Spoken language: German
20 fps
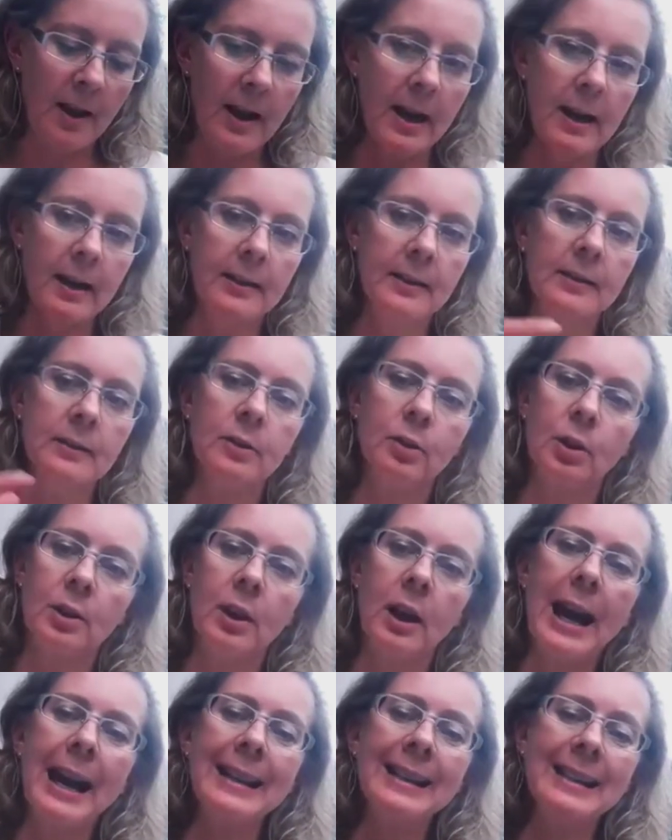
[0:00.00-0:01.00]
an,
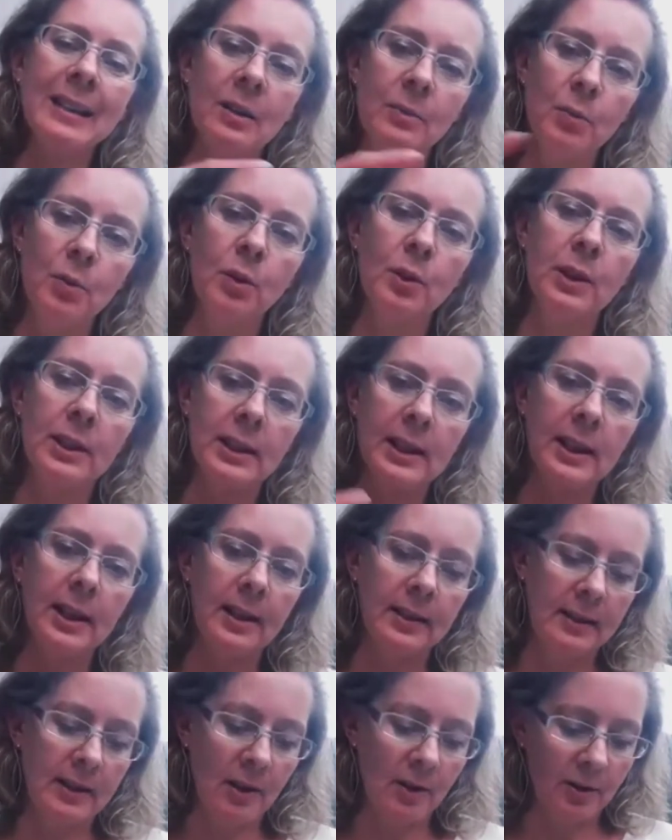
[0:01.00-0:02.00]
andere
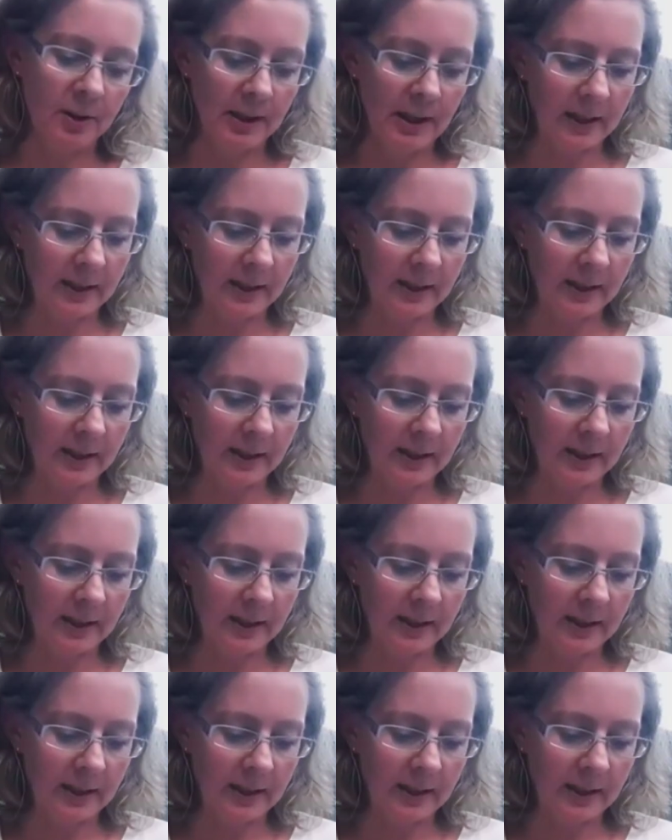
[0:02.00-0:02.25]
Möglichkeiten, auch in